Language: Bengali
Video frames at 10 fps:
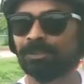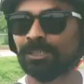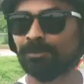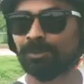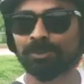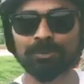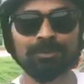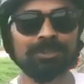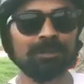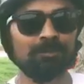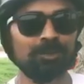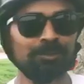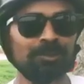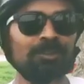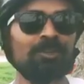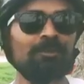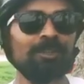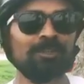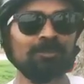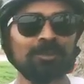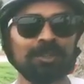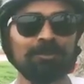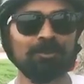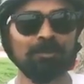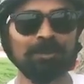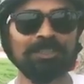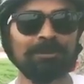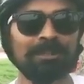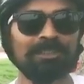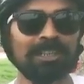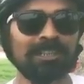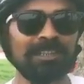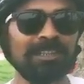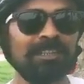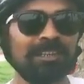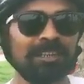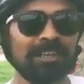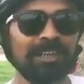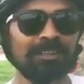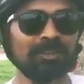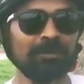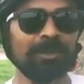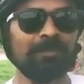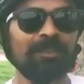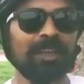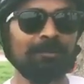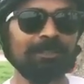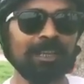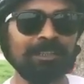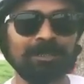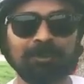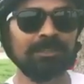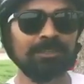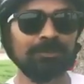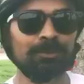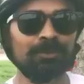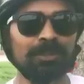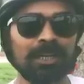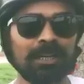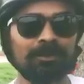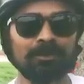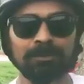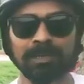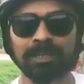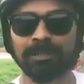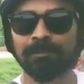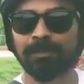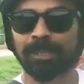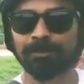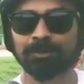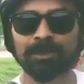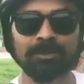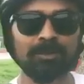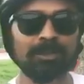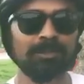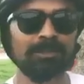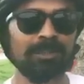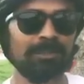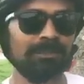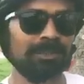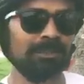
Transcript: সেই বঙ্গবন্ধু শেখ মুজিবুর রহমানের সম্পর্কে আমি খুব বেশি আমার জানা নেই তবে আমি জানি যে জীবন দান আত্মত্যাগ এবং শুধু আত্মত্যাগ